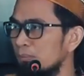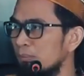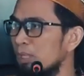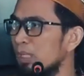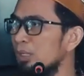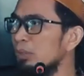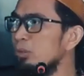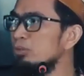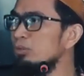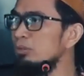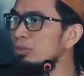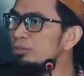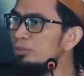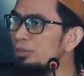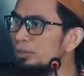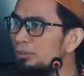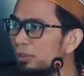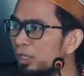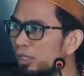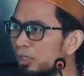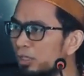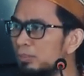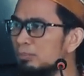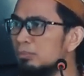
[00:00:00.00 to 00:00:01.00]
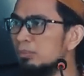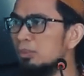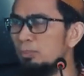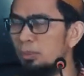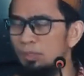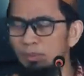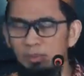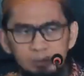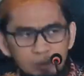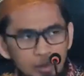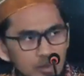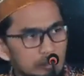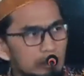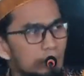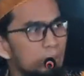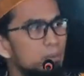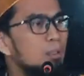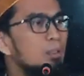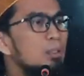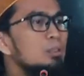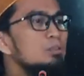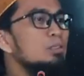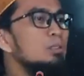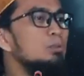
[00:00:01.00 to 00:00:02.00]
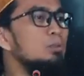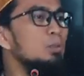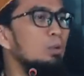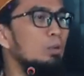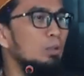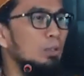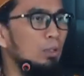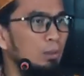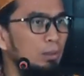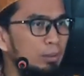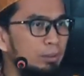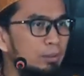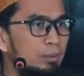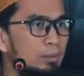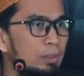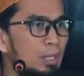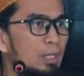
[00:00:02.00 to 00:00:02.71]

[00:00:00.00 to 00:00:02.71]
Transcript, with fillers: Begitu selesai taklim, teman datang lagi satu orang lagi,